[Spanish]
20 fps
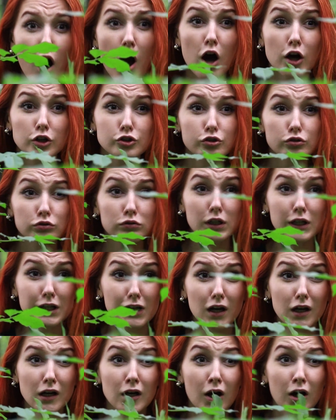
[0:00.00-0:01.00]
está sola.
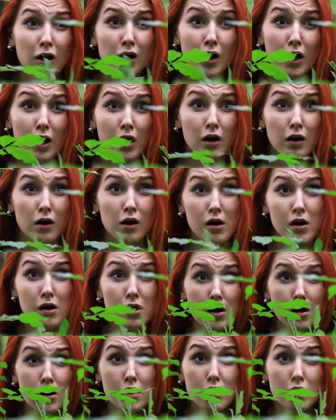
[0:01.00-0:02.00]
Tiene que
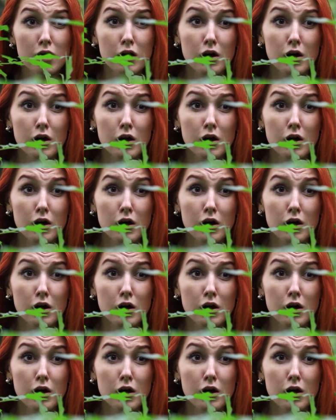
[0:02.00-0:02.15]
ayudar a su